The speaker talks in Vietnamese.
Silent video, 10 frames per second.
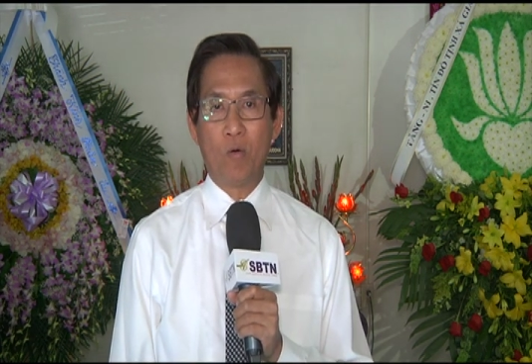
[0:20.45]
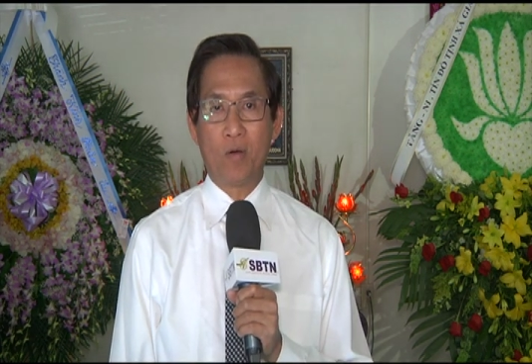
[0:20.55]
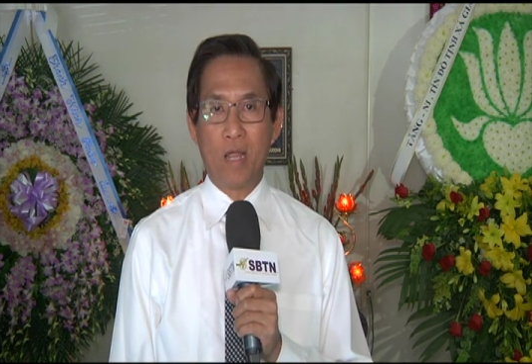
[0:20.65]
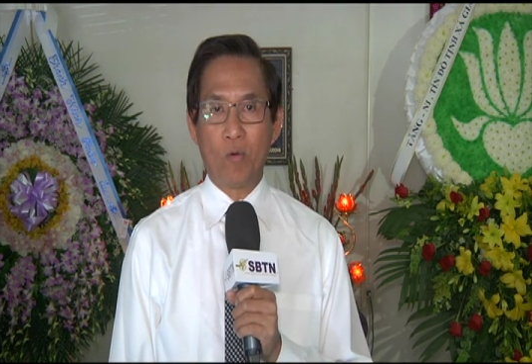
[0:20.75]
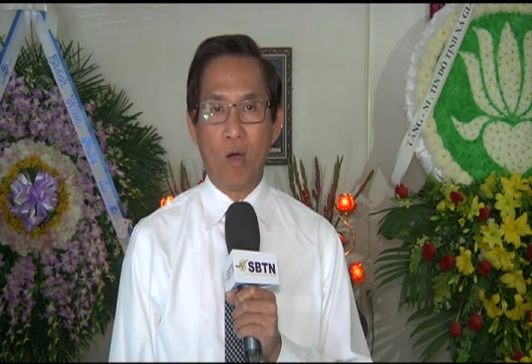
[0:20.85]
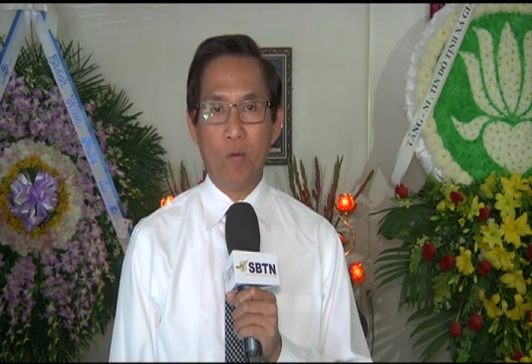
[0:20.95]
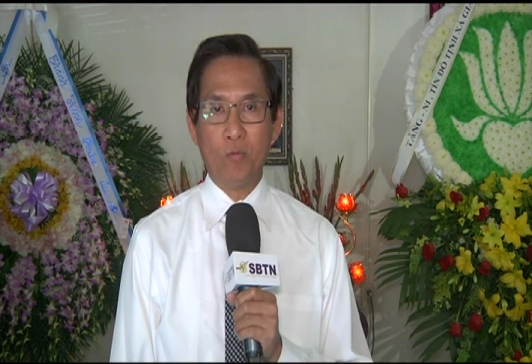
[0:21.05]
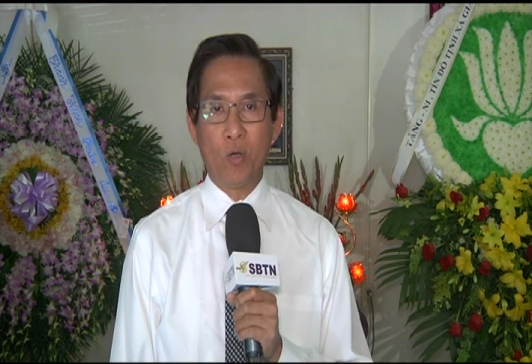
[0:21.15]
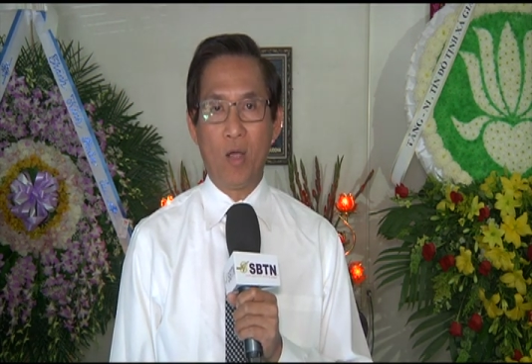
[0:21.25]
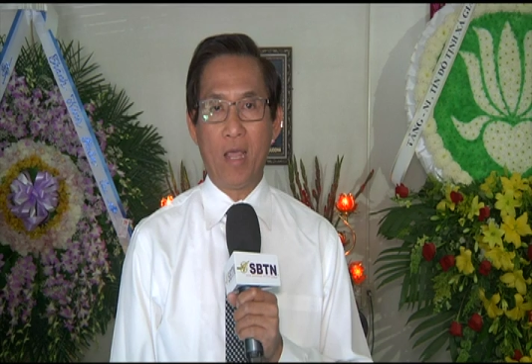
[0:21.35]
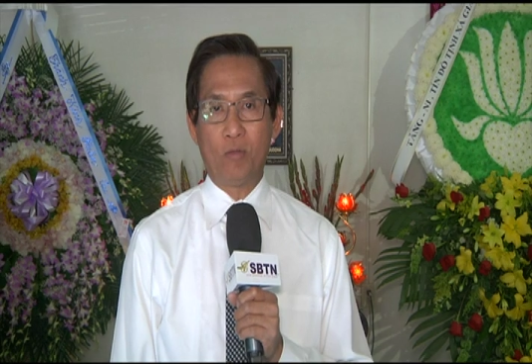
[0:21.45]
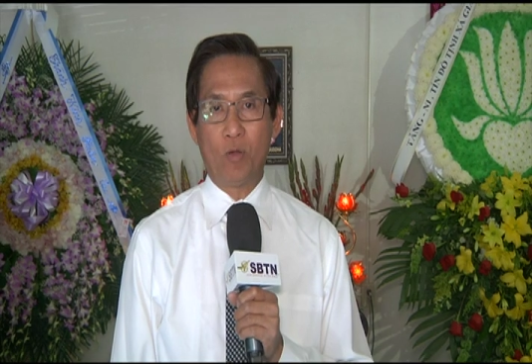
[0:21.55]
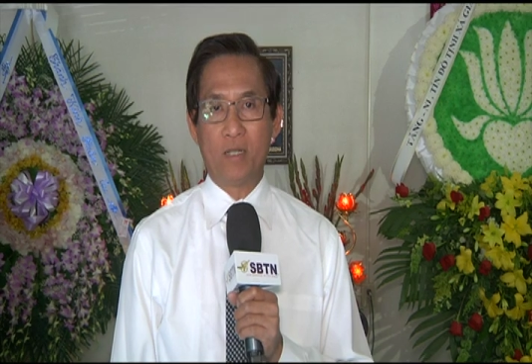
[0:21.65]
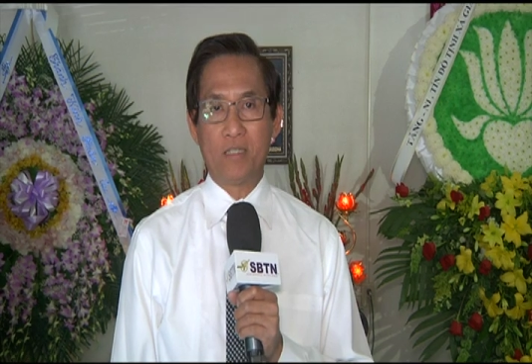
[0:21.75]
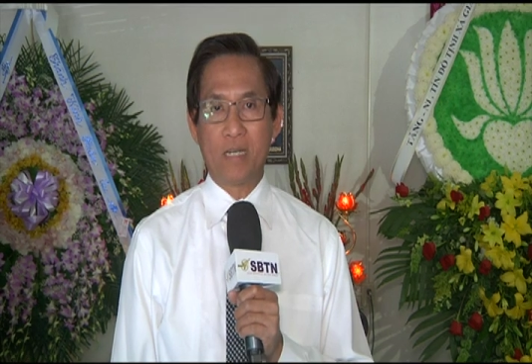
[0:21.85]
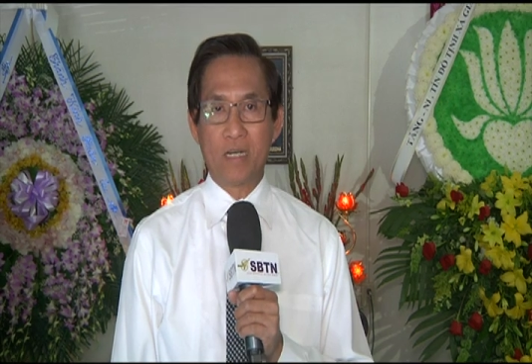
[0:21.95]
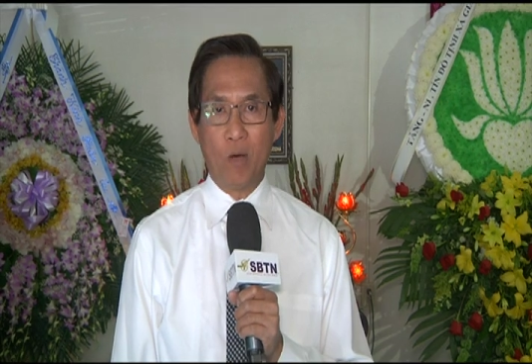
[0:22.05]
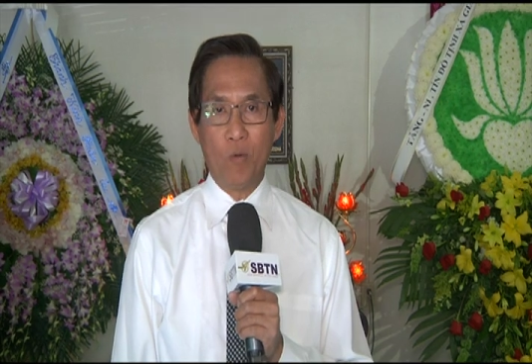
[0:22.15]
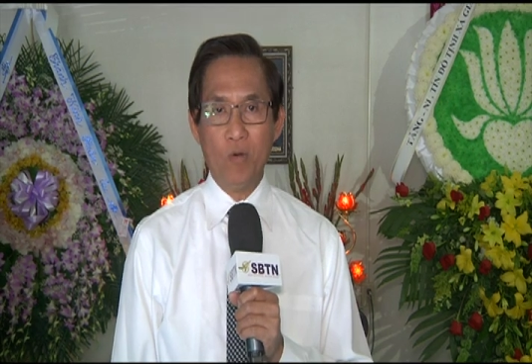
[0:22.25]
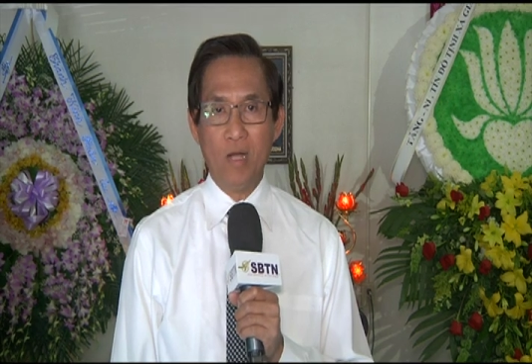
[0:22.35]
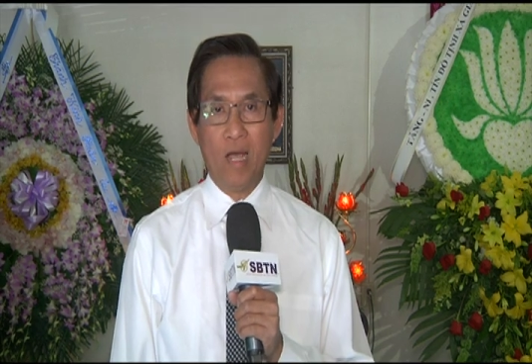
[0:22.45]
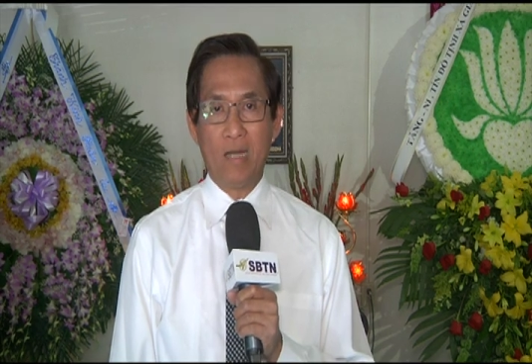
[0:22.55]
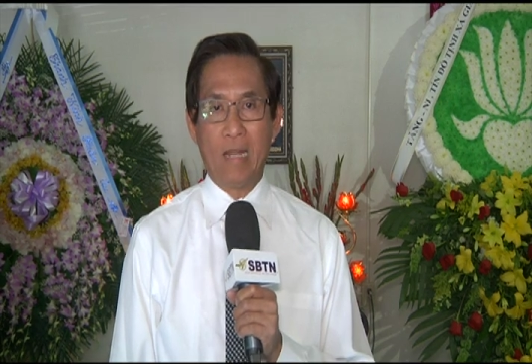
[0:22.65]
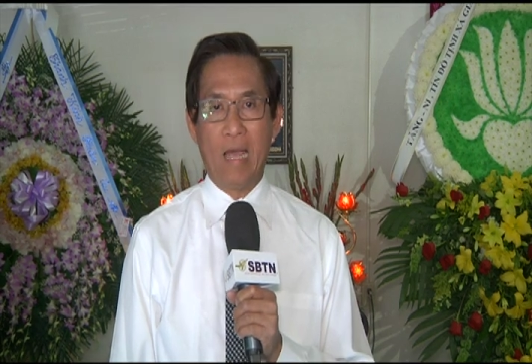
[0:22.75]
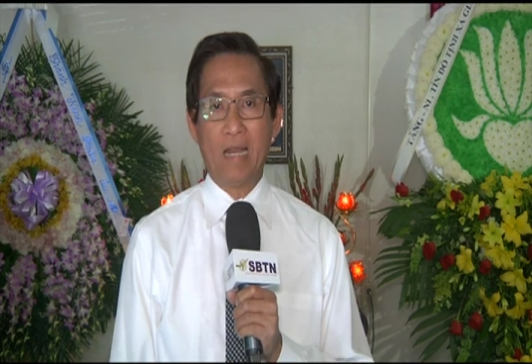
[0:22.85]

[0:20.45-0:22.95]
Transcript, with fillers: cuộc đời của ông cho nghệ thuật sân khấu, đã